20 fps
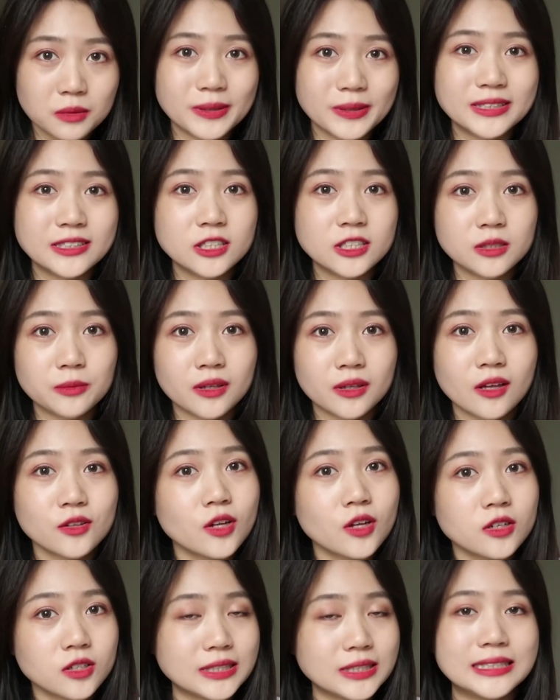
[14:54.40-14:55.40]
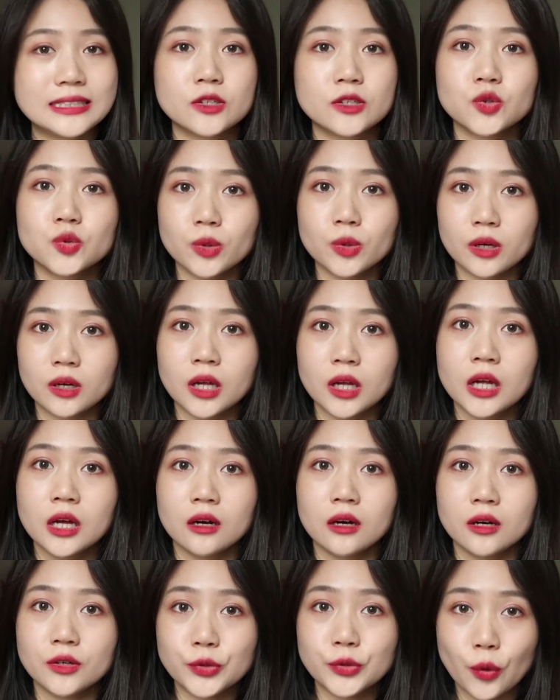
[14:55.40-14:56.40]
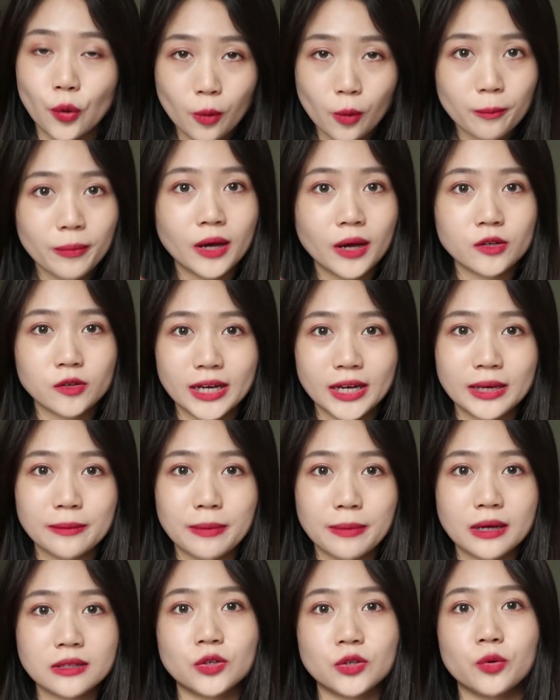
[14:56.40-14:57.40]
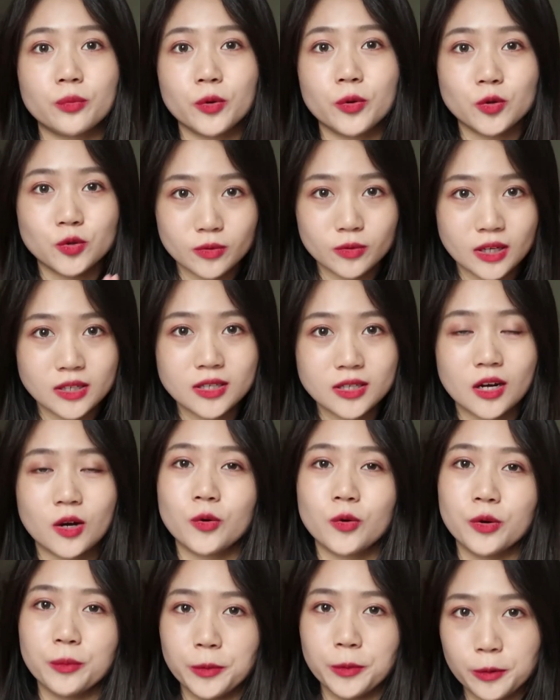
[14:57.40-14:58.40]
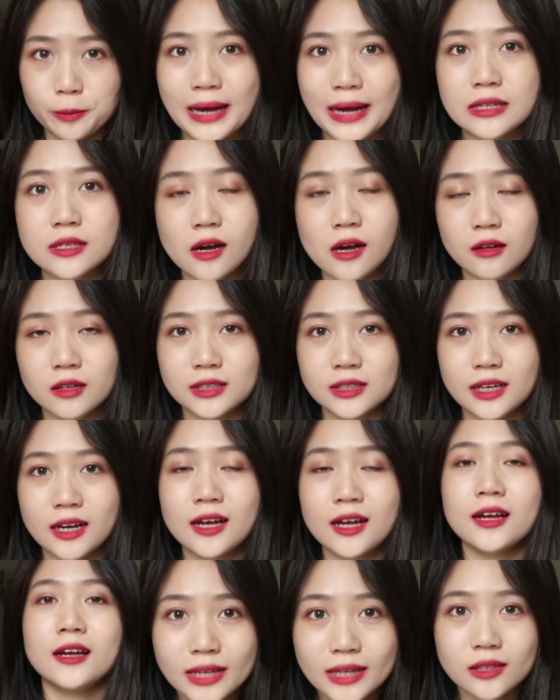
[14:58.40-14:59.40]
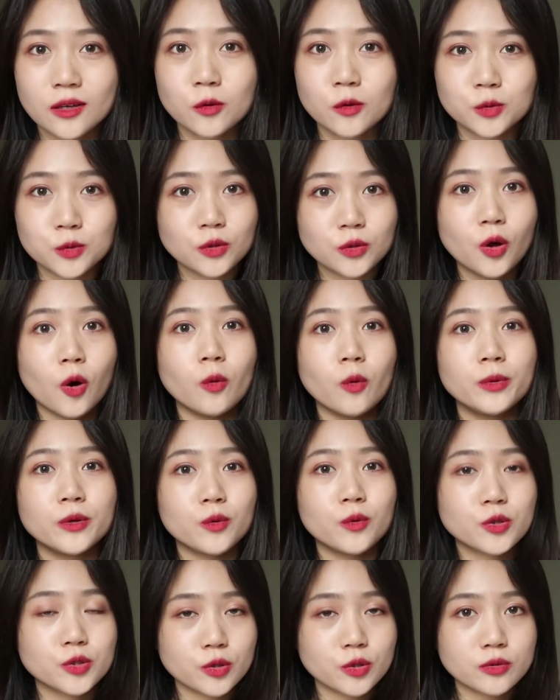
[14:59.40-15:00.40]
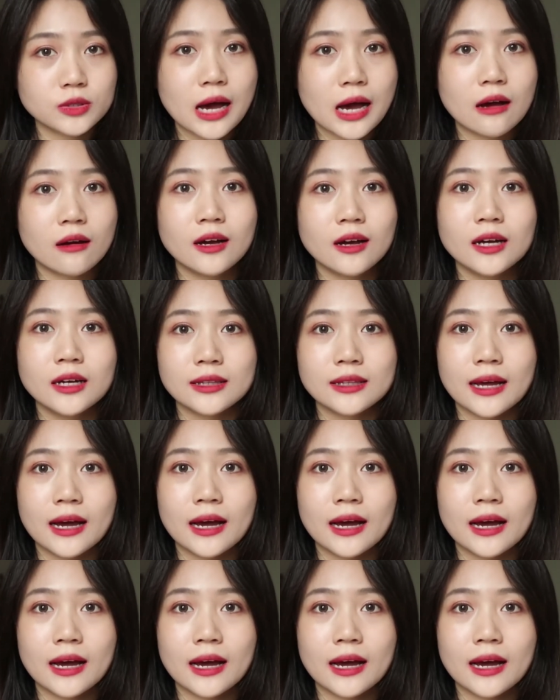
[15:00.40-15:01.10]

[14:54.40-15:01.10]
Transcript: 好，那么本期视频呢到这里结束了。呃，有红榜有黑榜，你有没有种到草，或者有没有拔草的呢？那能够多多投币，多多收藏，